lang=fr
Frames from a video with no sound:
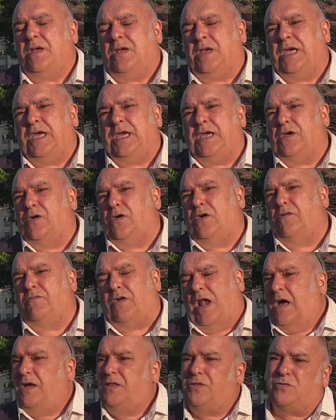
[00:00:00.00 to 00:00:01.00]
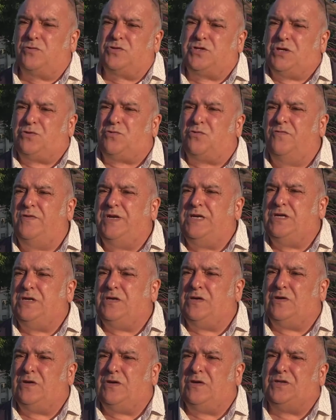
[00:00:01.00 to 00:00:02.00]
Et euh, voilà, donc j'ai trouvé,
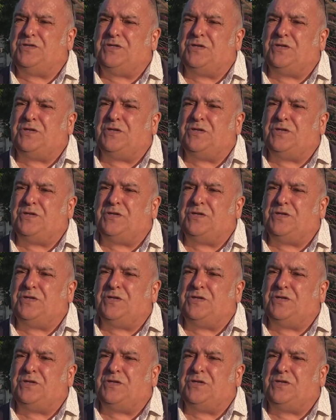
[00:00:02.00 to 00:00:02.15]
euh,